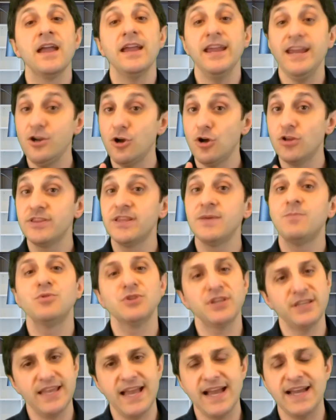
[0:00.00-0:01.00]
Inoltre
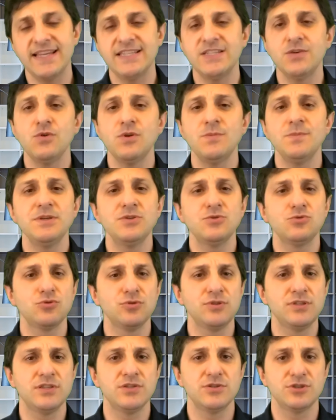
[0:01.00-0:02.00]
potete anche seguirmi su
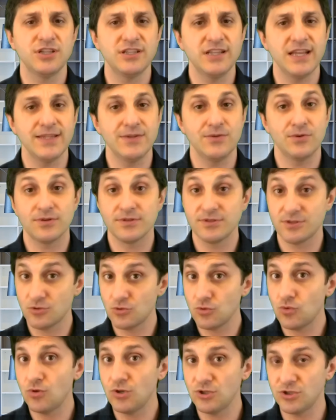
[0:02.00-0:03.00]
tutti i social network
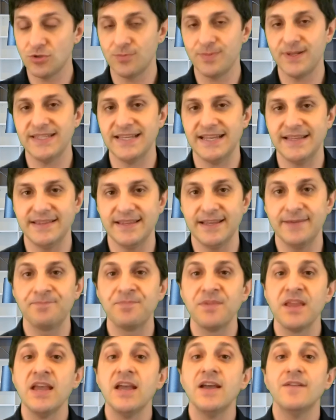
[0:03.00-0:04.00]
su cui sono presente.
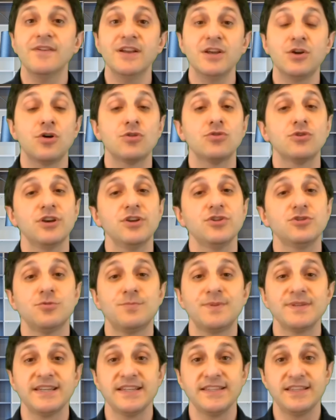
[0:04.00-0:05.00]
Vi ricordo che io sono
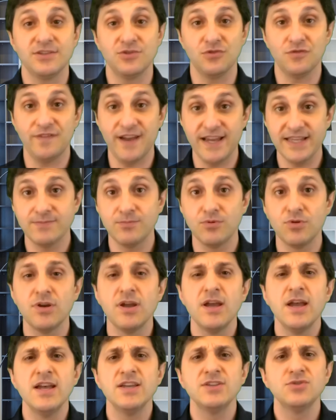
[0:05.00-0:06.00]
presente su Facebook,
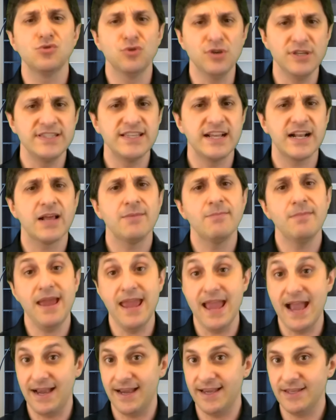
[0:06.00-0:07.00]
su Instagram
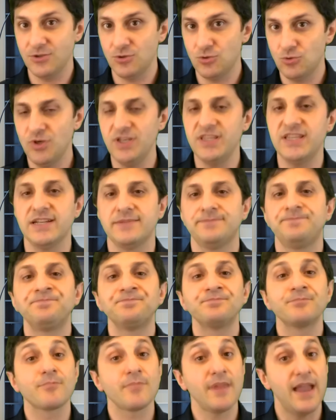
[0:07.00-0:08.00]
e anche su Twitter.
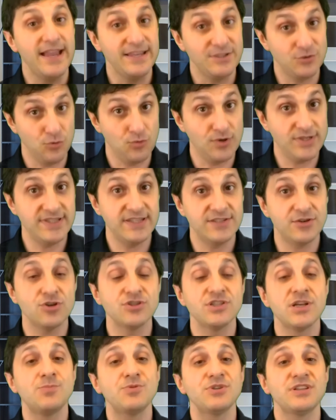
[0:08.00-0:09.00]
E su questi
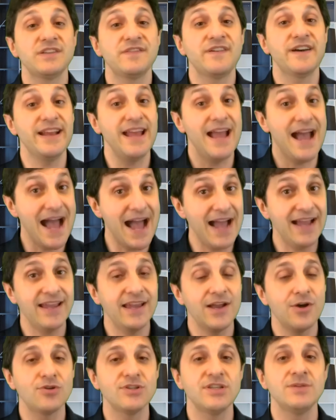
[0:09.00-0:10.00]
social potete fare
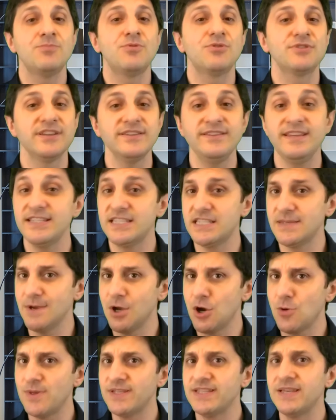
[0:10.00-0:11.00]
anche cose importantissime
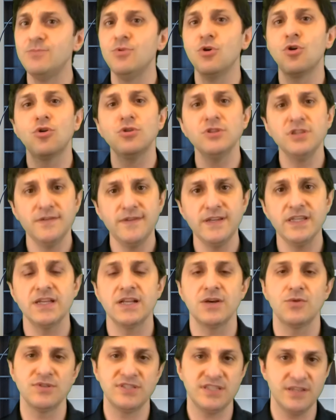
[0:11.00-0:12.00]
come ad esempio
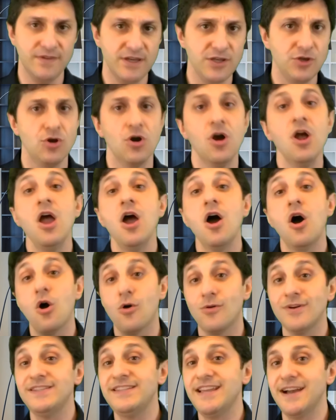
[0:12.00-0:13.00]
condividere questi video o
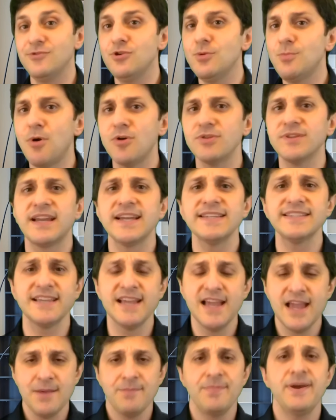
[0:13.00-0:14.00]
questi audio podcast
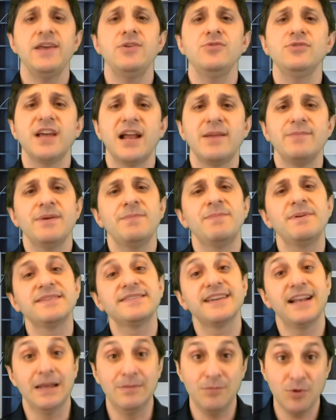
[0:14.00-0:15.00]
per aiutarmi a
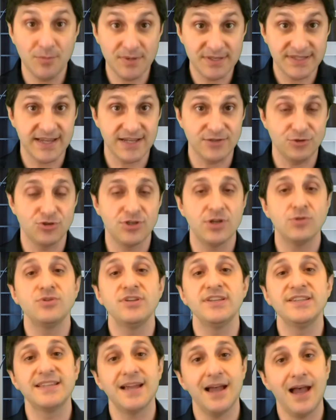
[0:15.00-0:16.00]
passare il mio messaggio
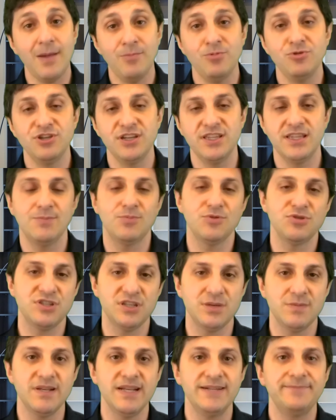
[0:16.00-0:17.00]
salutista a più gente
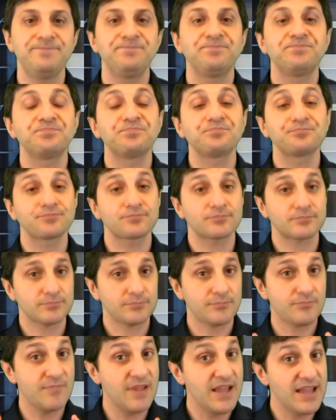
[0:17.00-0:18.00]
possibile.
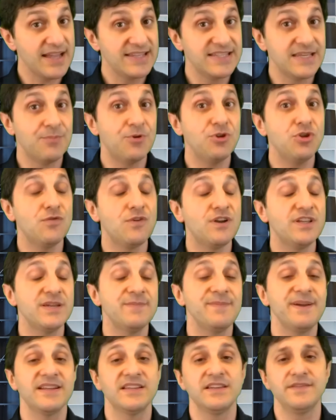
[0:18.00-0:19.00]
Se poi non
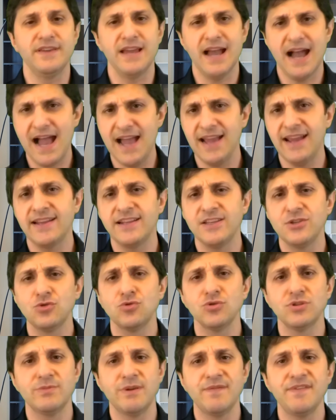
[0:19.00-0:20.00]
volete perdervi anche
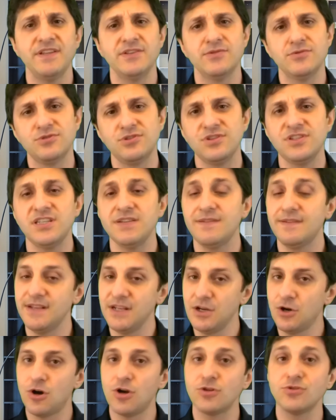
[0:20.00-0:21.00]
nessuno dei miei video successivi vi
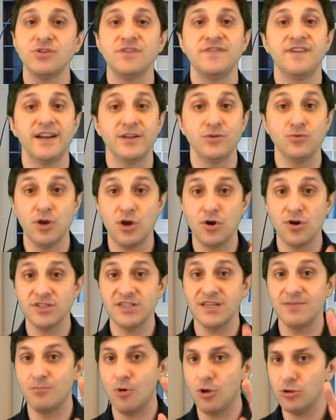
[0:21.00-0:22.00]
ricordo di fare due
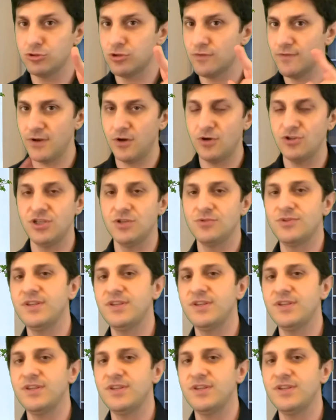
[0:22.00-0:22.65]
cose molto veloci e